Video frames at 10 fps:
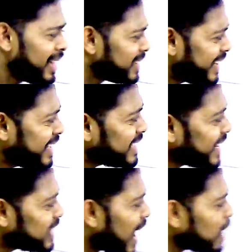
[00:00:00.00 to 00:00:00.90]
तीन से
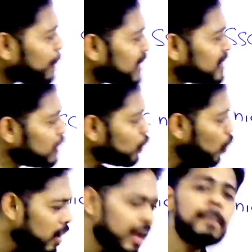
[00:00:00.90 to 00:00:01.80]
चार परसेंट
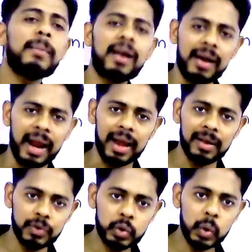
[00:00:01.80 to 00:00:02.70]
लोग ही मर रहे
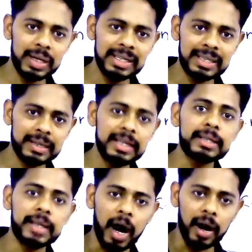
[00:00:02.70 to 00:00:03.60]
हैं जो इस,
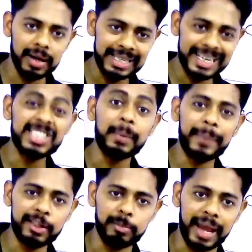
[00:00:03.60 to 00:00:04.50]
आ, इसके
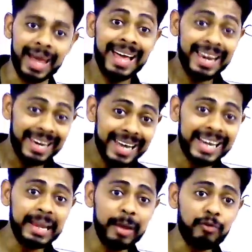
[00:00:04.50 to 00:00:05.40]
चपेट में
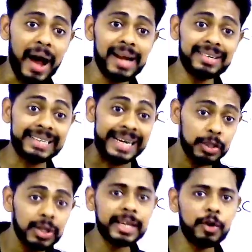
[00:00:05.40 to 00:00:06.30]
लेकिन ये वायरस
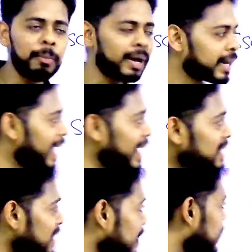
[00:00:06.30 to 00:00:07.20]
डेंजर क्यों बन गया
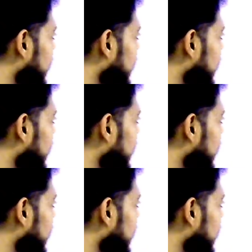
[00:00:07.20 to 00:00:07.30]
इसलिए बन